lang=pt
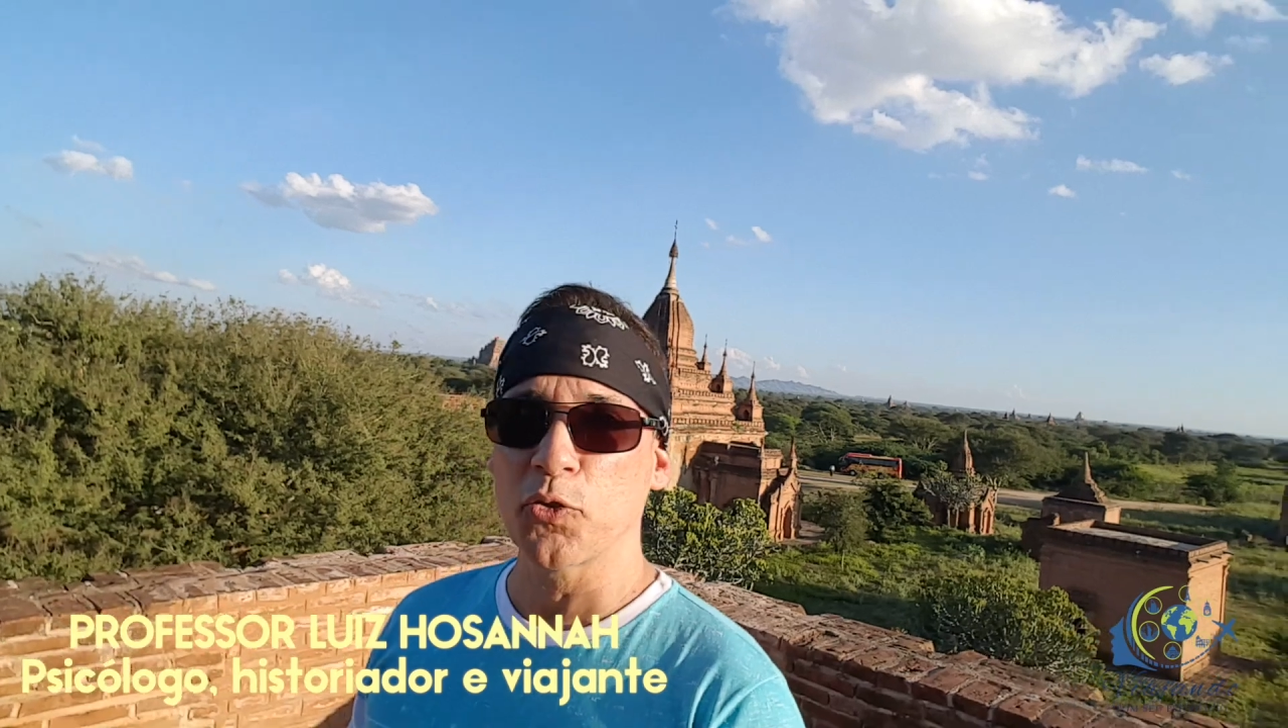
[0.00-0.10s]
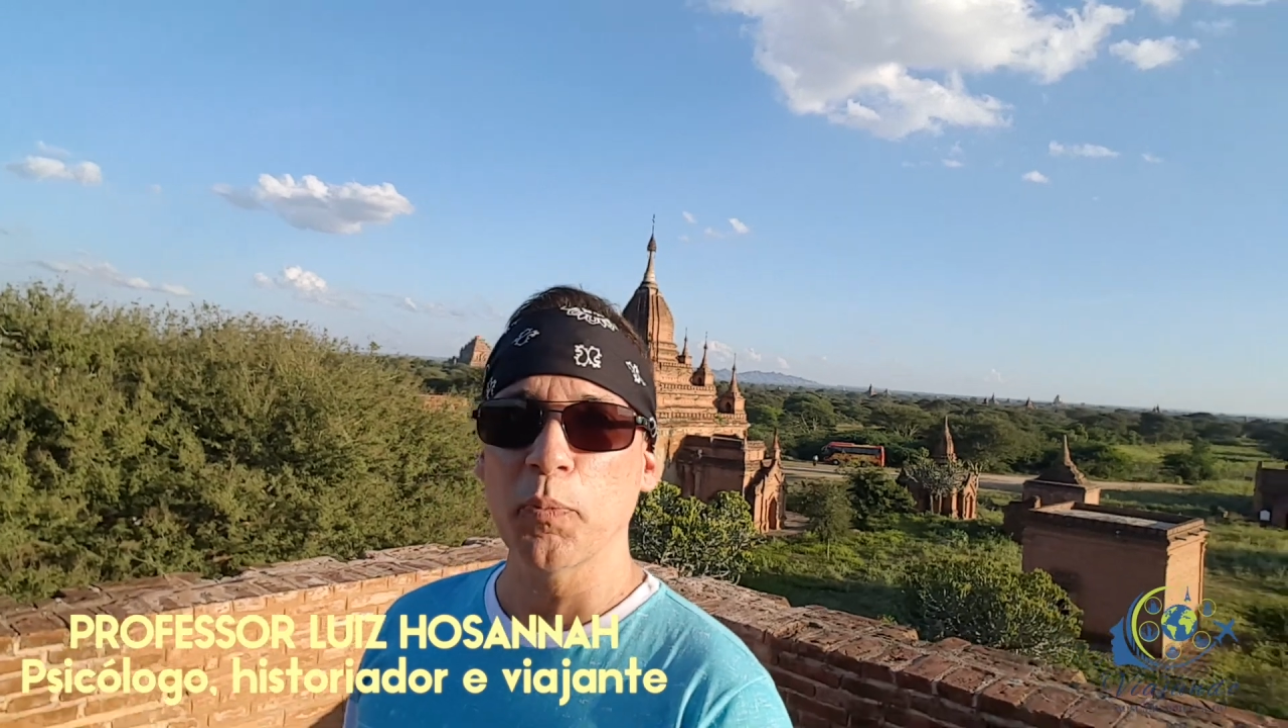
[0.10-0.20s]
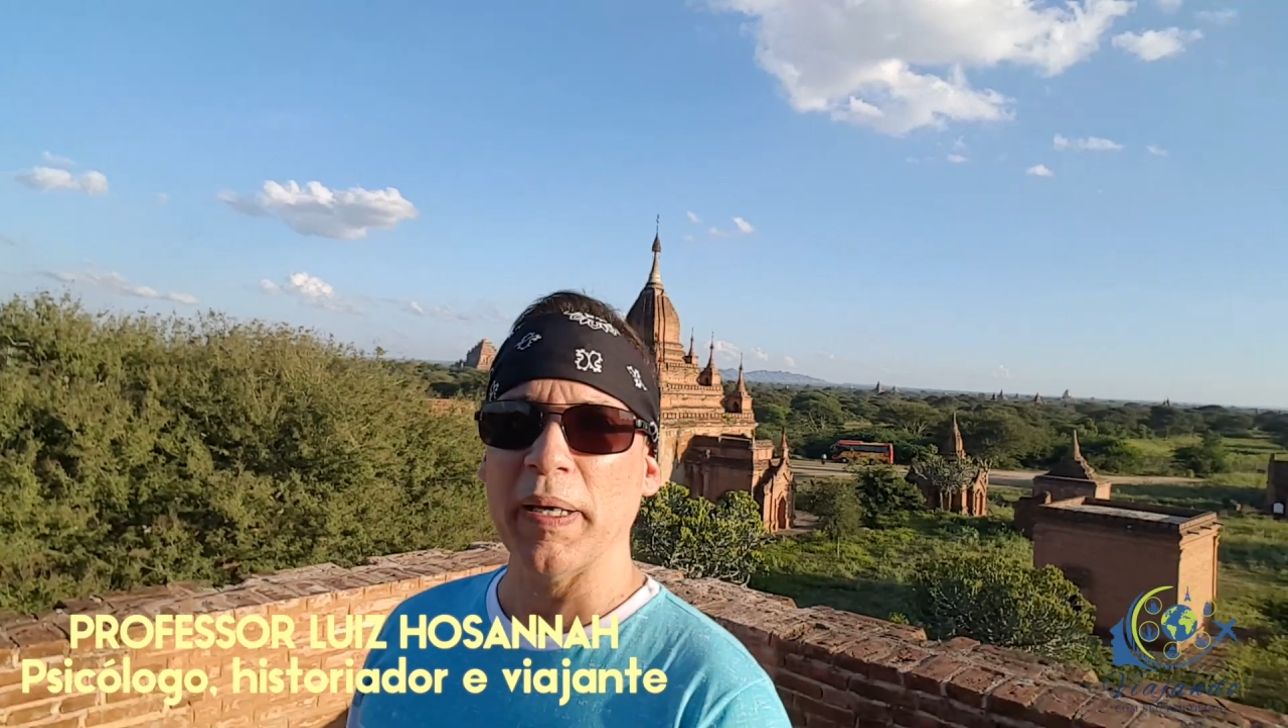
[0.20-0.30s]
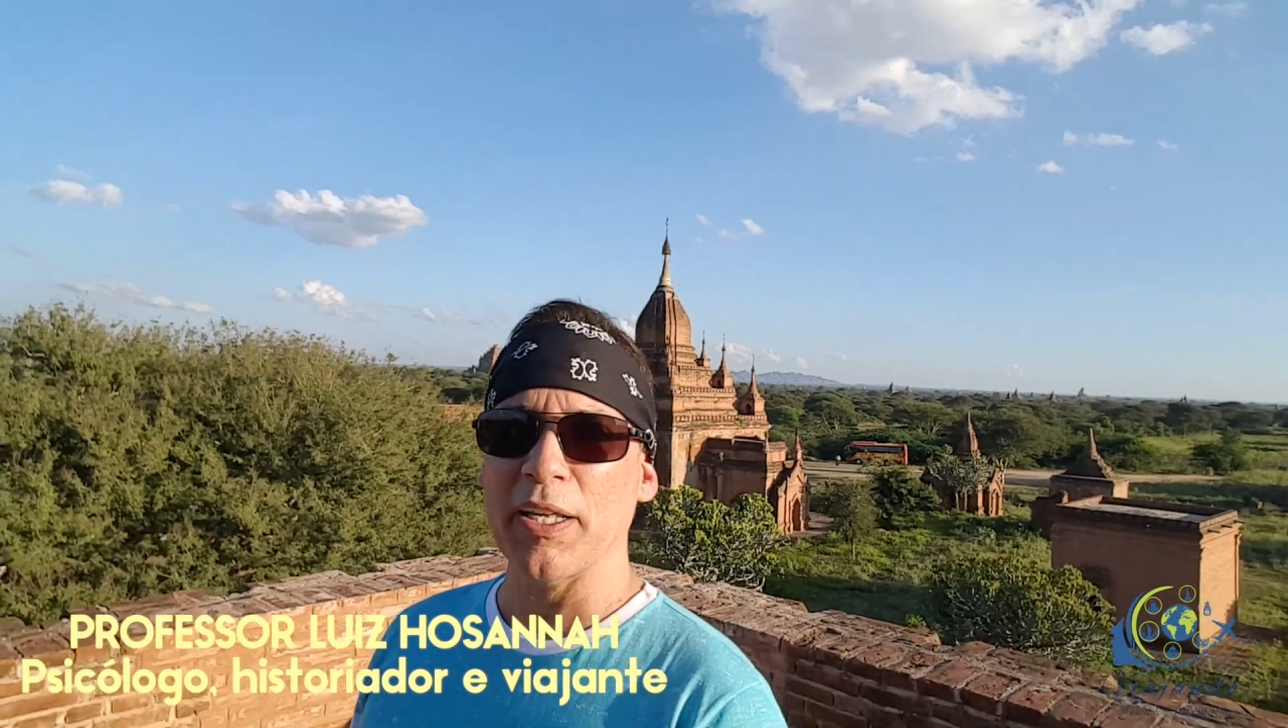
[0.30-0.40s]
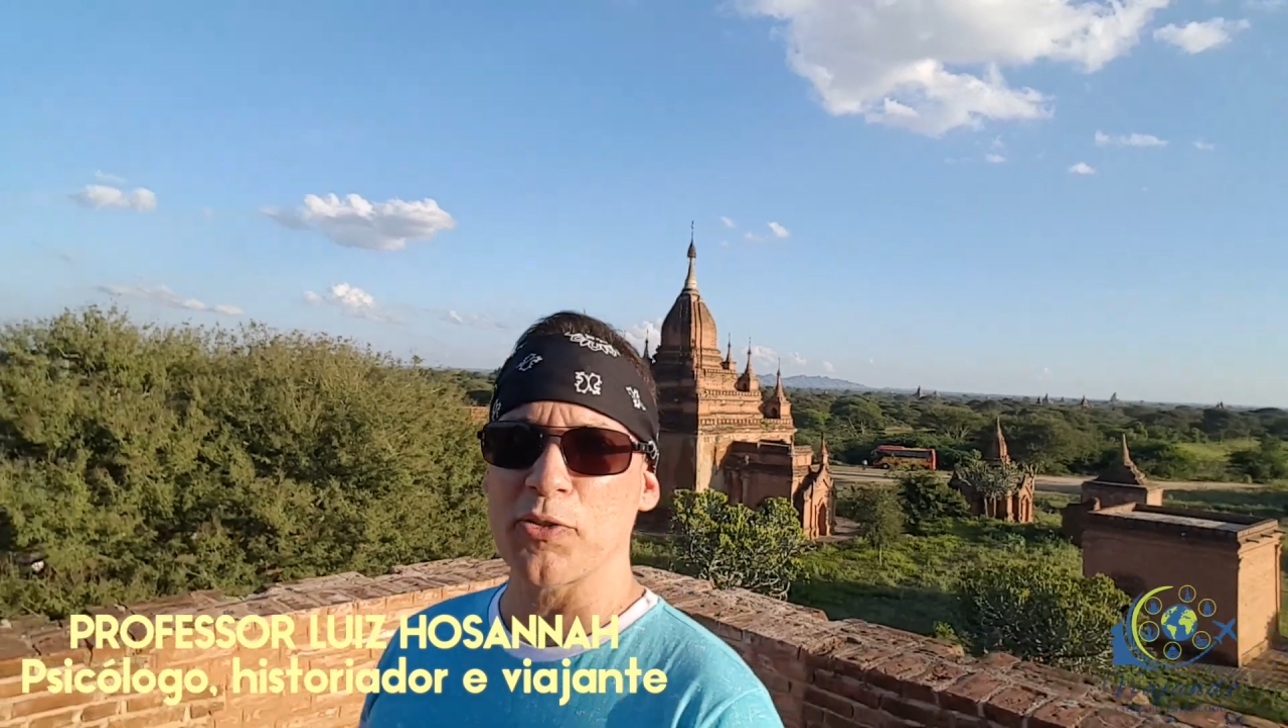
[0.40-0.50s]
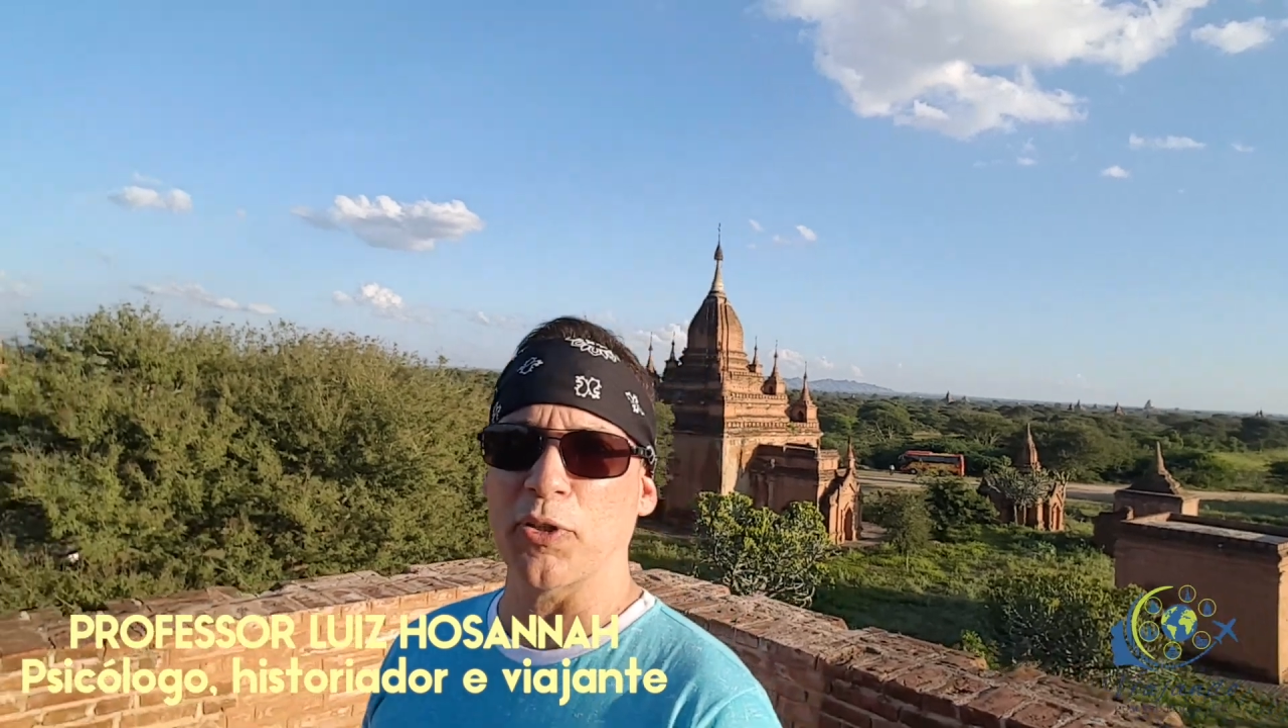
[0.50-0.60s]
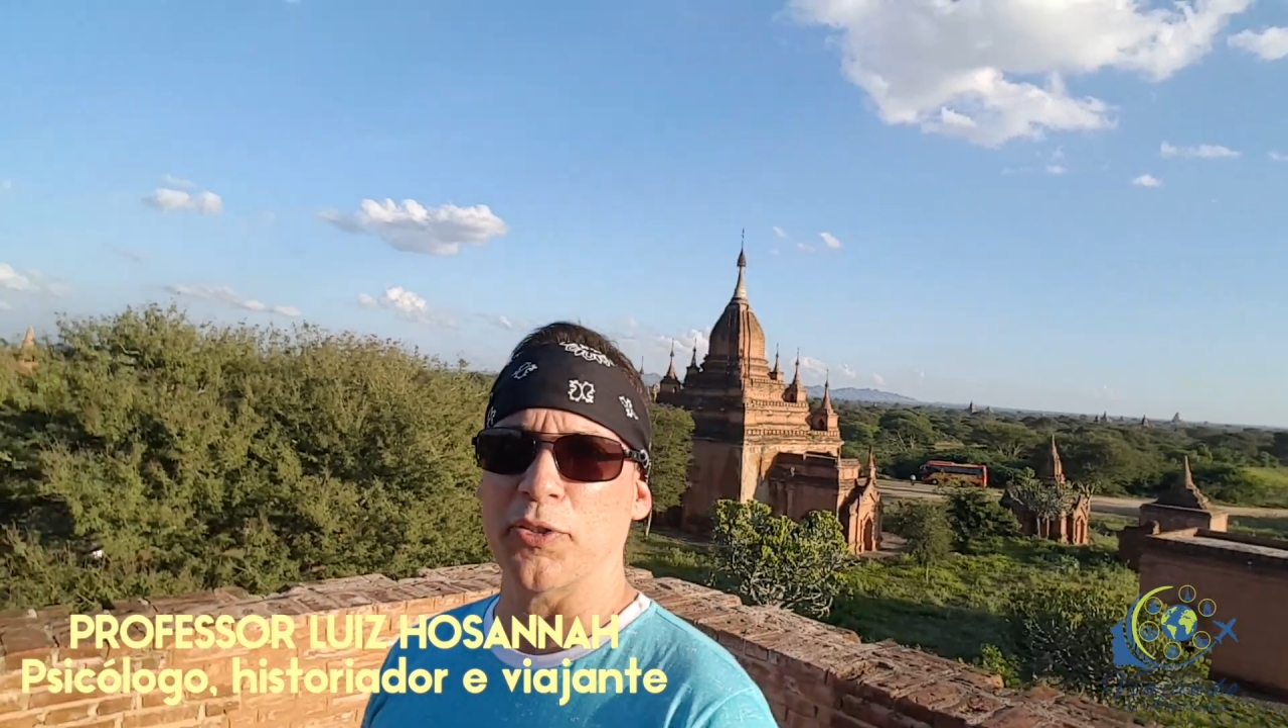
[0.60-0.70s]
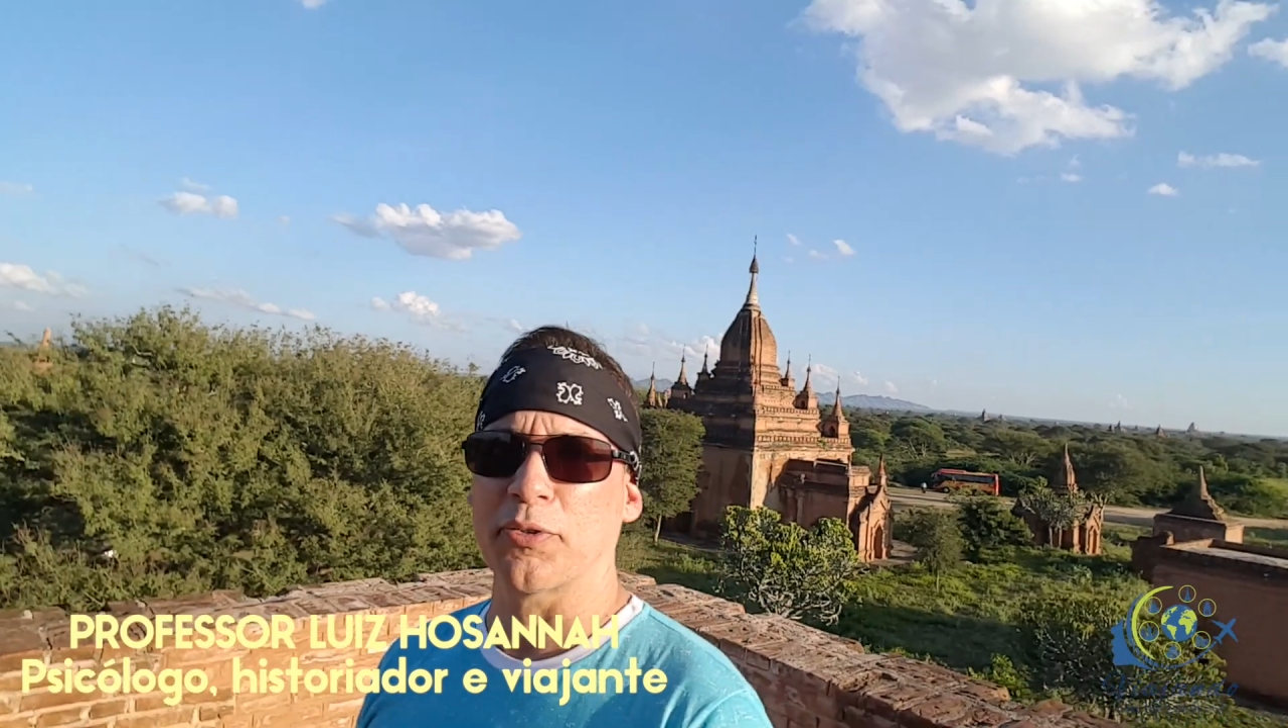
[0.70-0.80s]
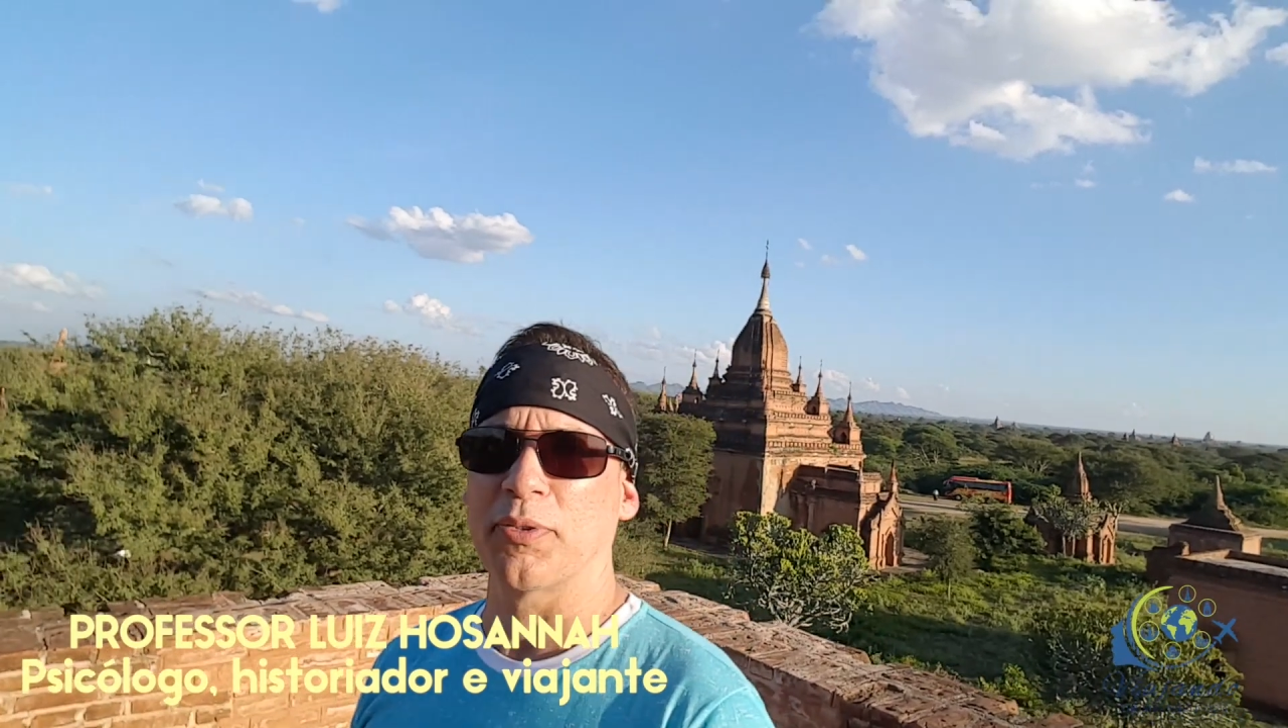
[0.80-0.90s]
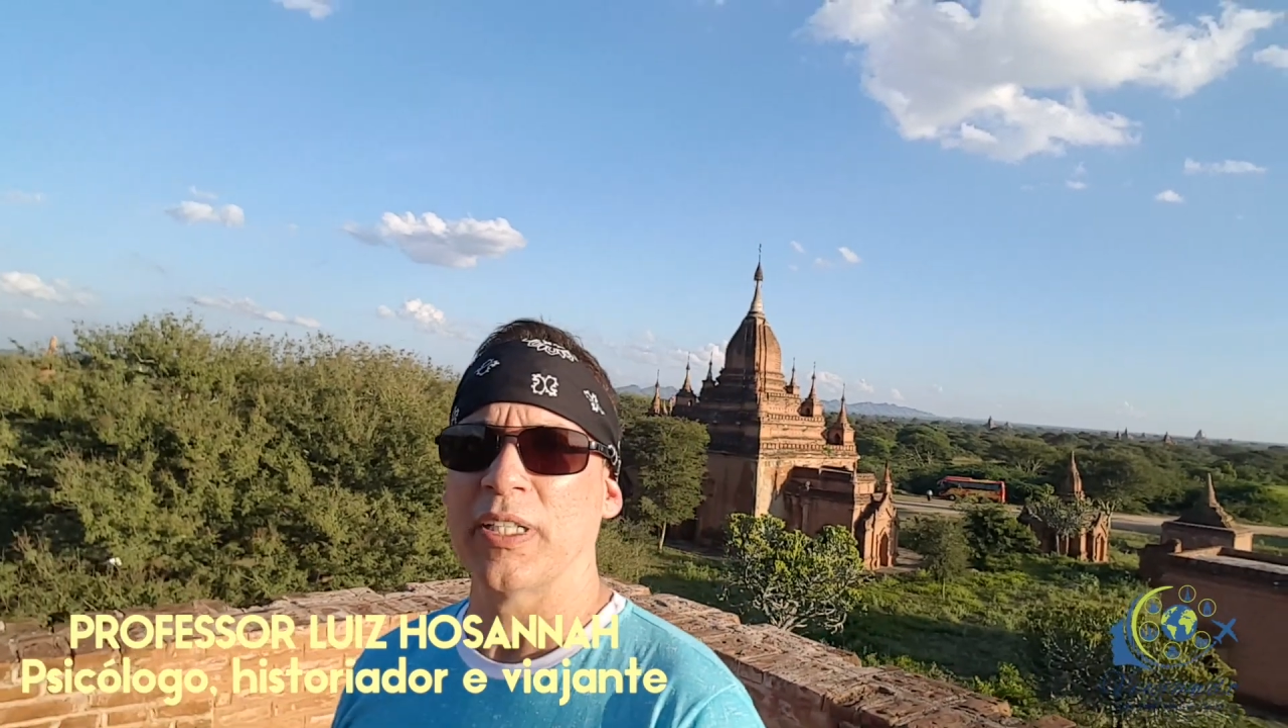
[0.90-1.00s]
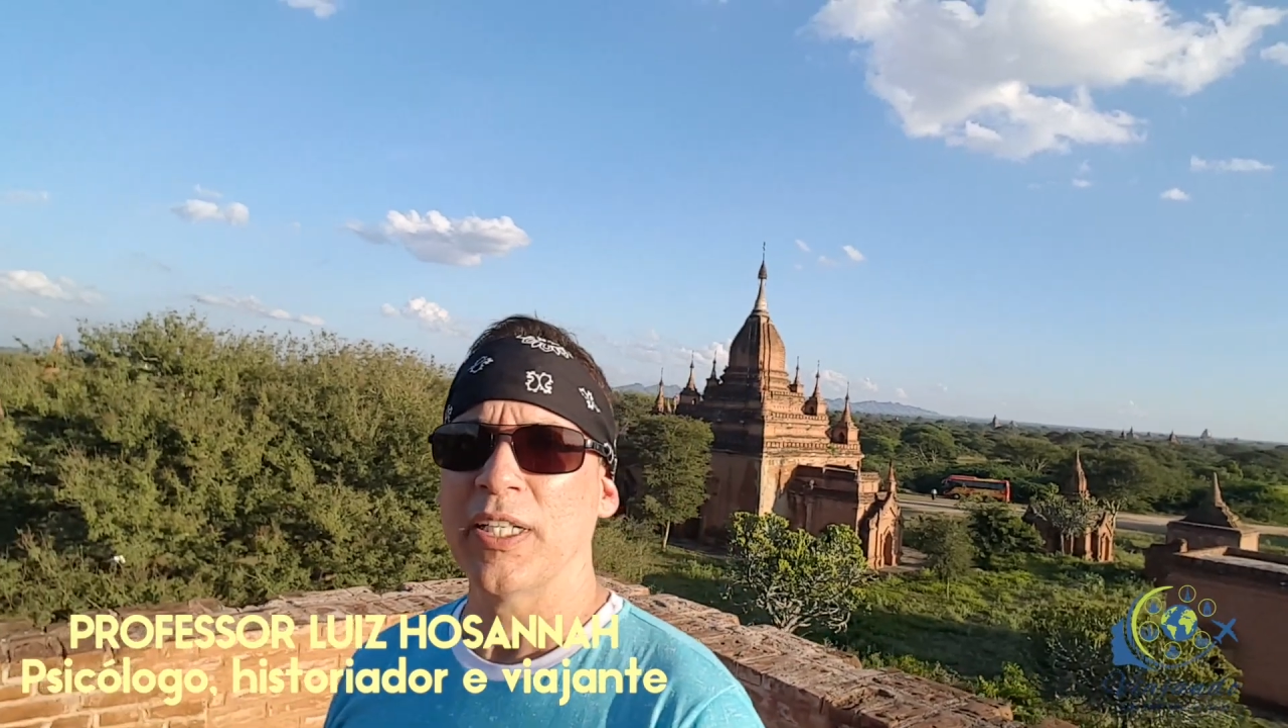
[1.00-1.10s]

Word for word: super exótico,